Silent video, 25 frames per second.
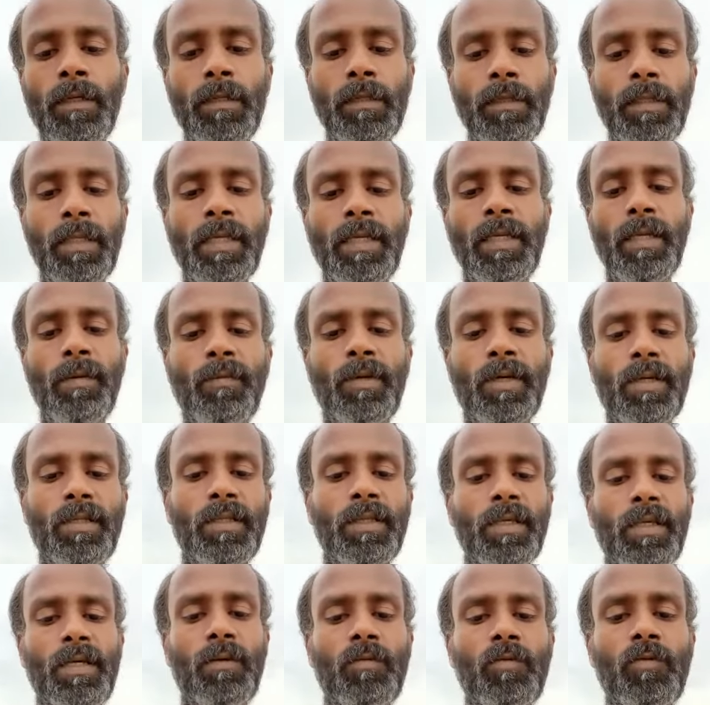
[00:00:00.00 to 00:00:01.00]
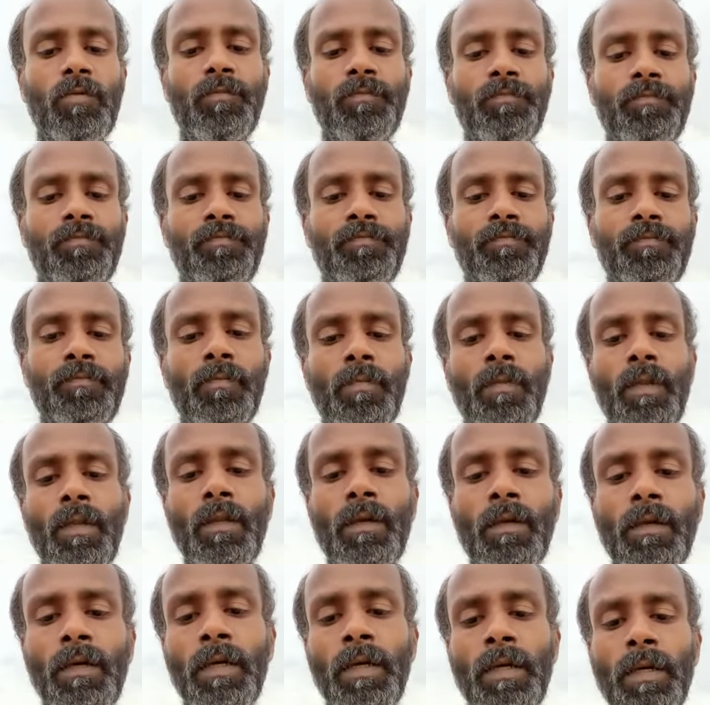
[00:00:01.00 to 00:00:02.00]
நீரை மருந்தாகவும்
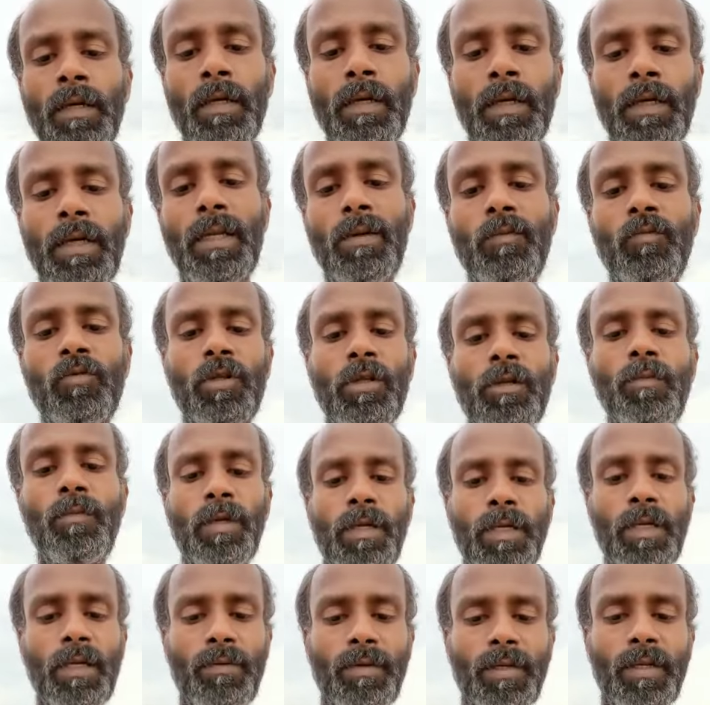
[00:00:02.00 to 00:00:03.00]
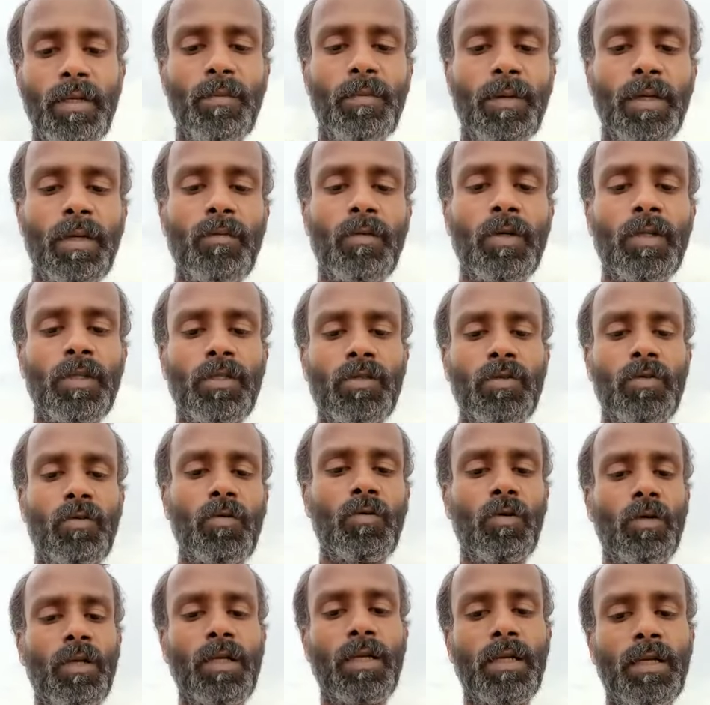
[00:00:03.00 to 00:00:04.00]
காலை முதல் மாலை வரை பயன்படுத்த
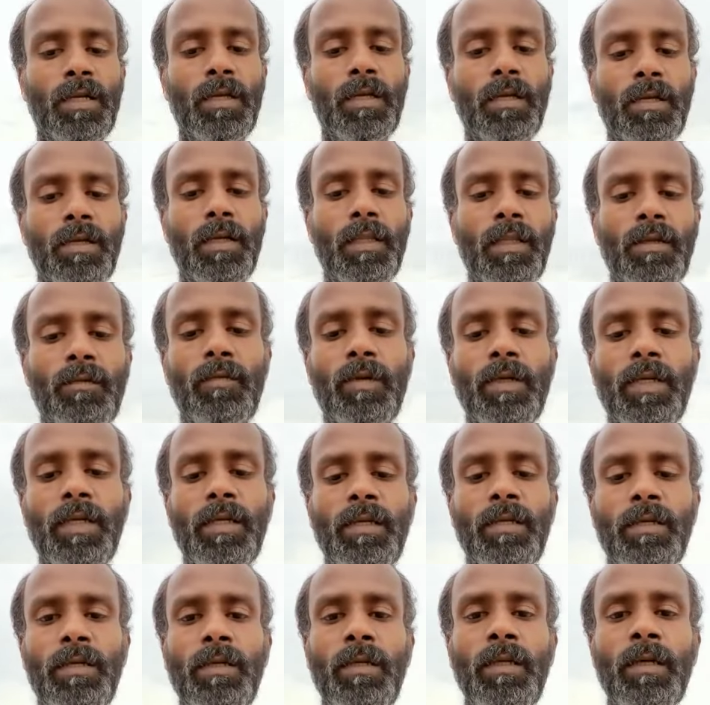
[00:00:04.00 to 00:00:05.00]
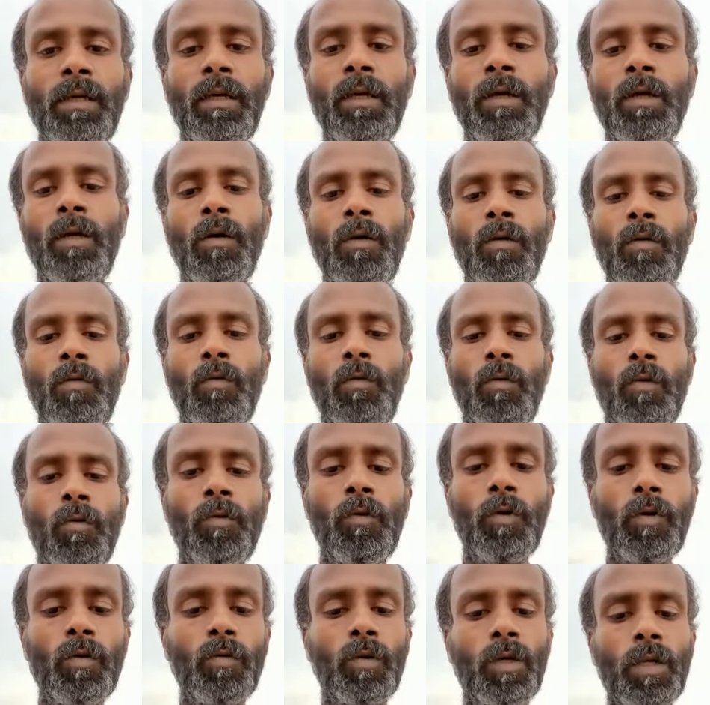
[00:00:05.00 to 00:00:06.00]
கூறினார்கள் அதன்படி
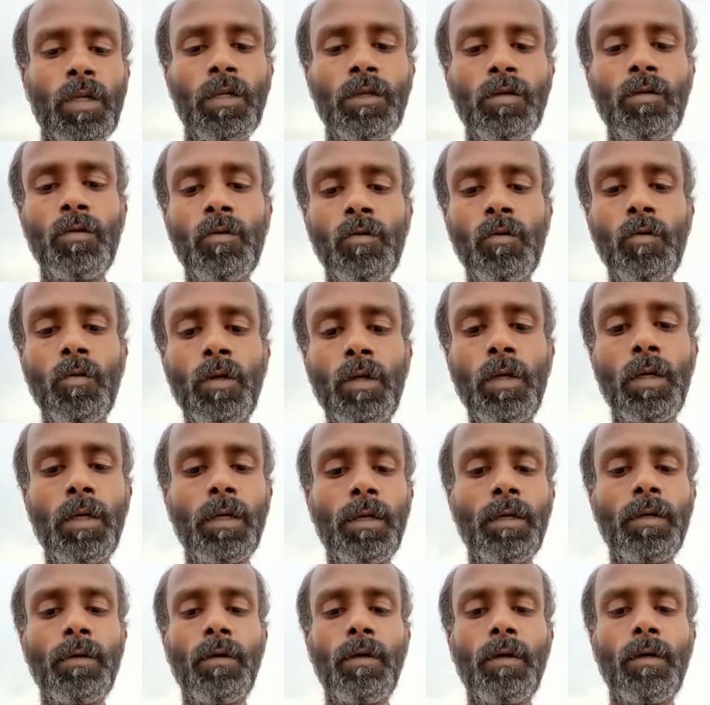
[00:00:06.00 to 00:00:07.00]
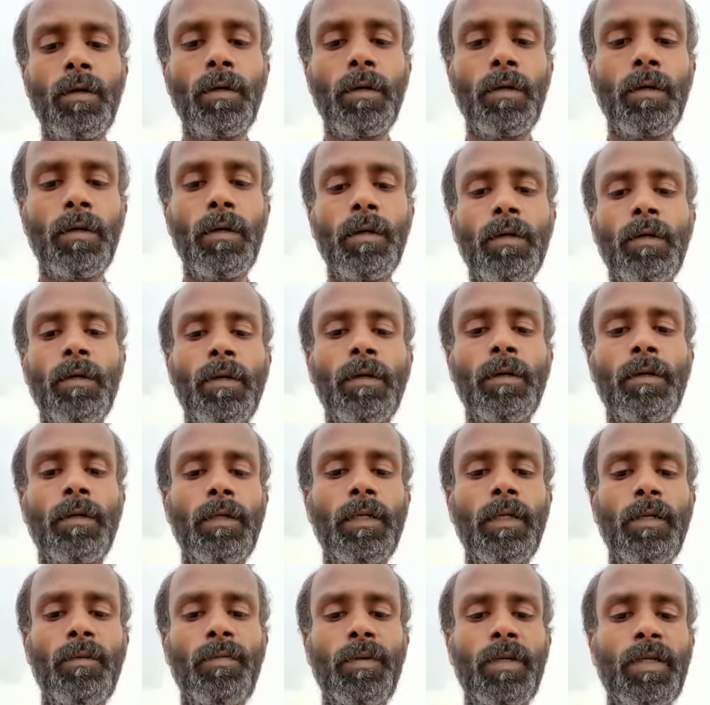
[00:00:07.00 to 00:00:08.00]
ஒவ்வொரு உடலுக்கும் ஒவ்வொரு
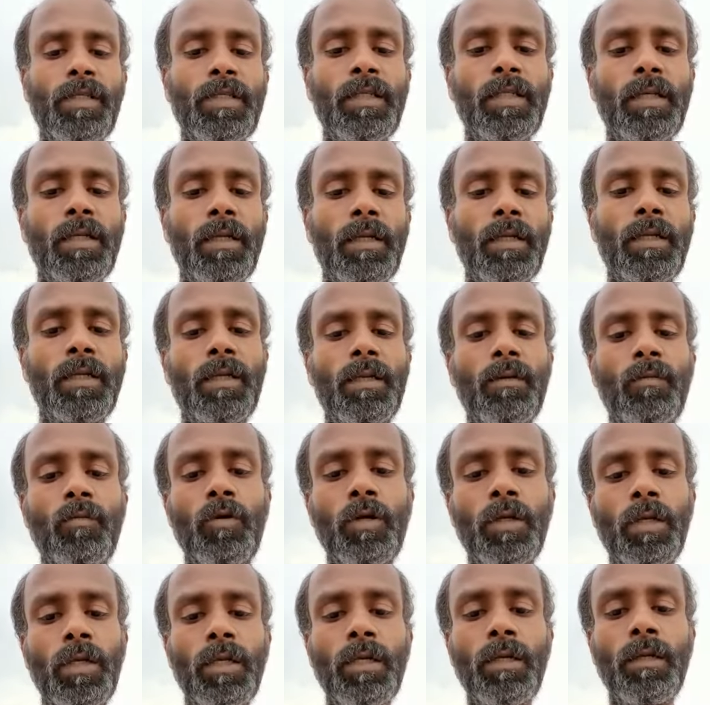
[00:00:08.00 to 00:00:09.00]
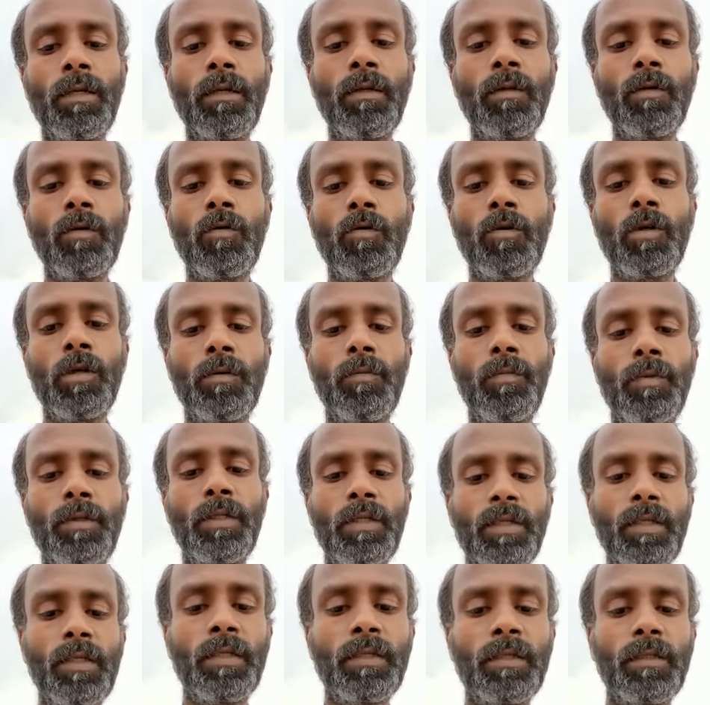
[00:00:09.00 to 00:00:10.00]
நீர் பயிற்சிகள் என்ற முறையில்
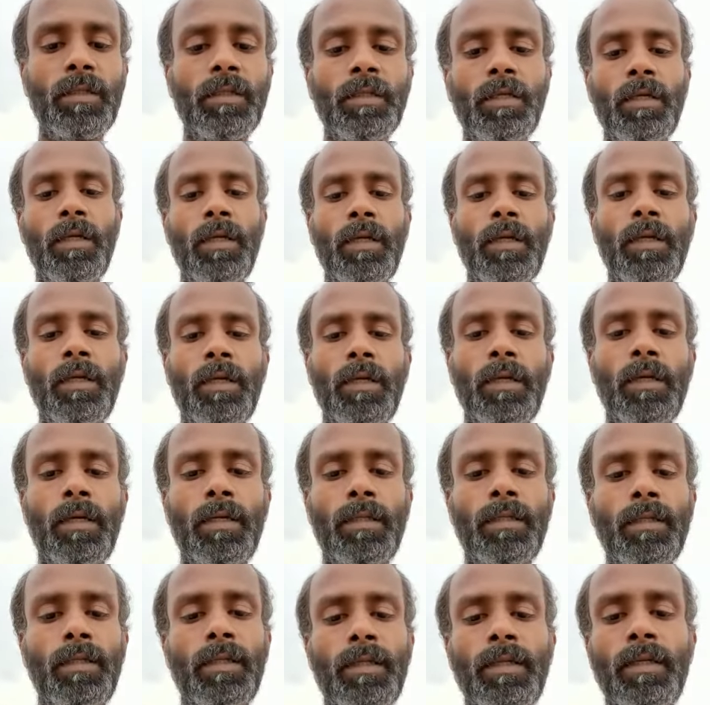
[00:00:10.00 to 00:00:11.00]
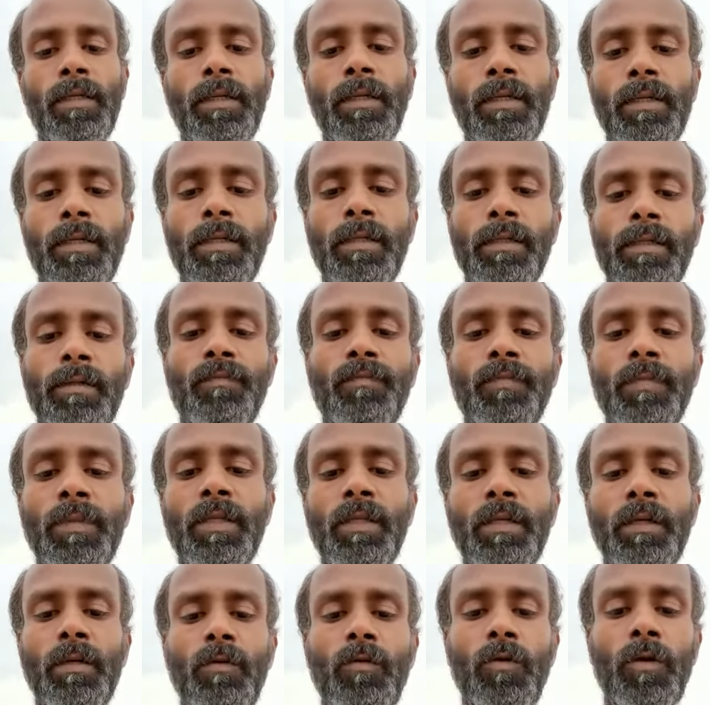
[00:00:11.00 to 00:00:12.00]
கொடுக்கப்பட்டு அது
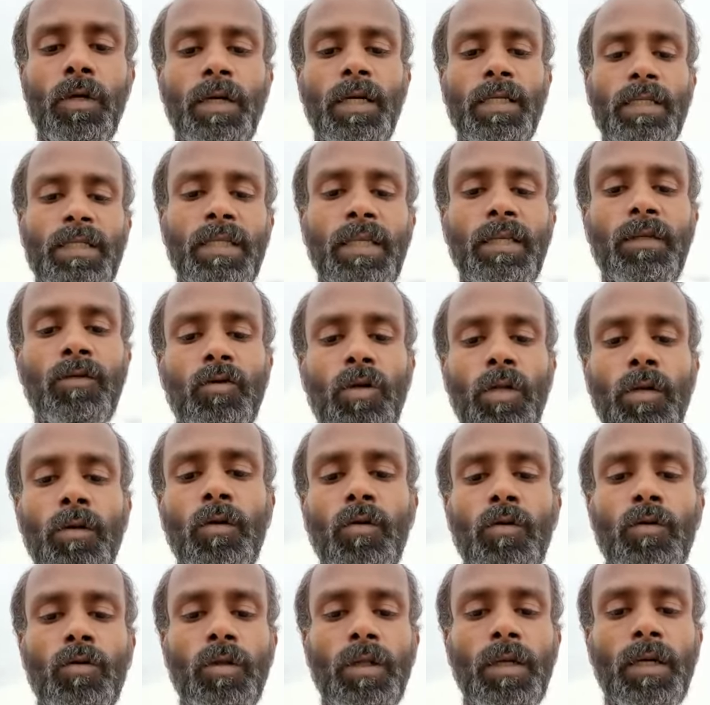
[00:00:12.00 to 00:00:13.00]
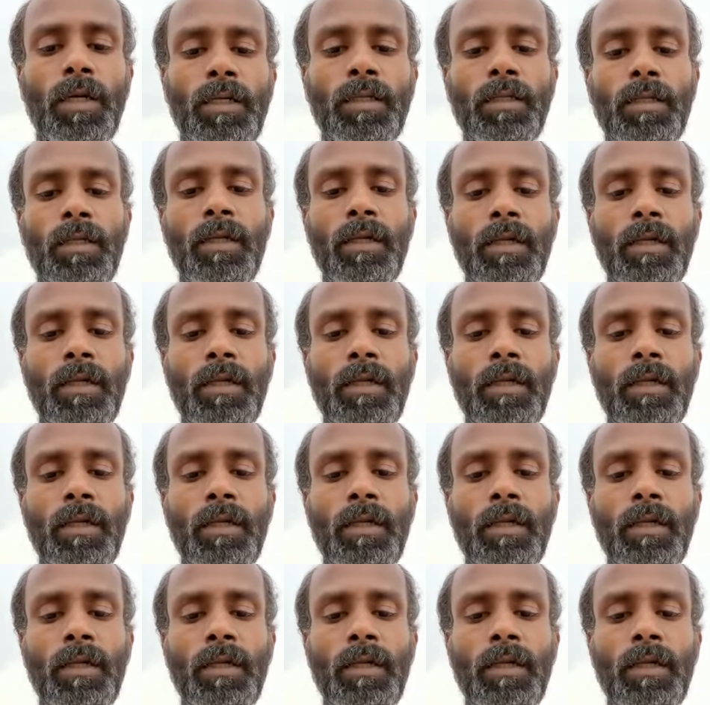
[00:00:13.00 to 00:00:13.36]
ஒரு ஆசிரியர் துணையை கொண்டுதான்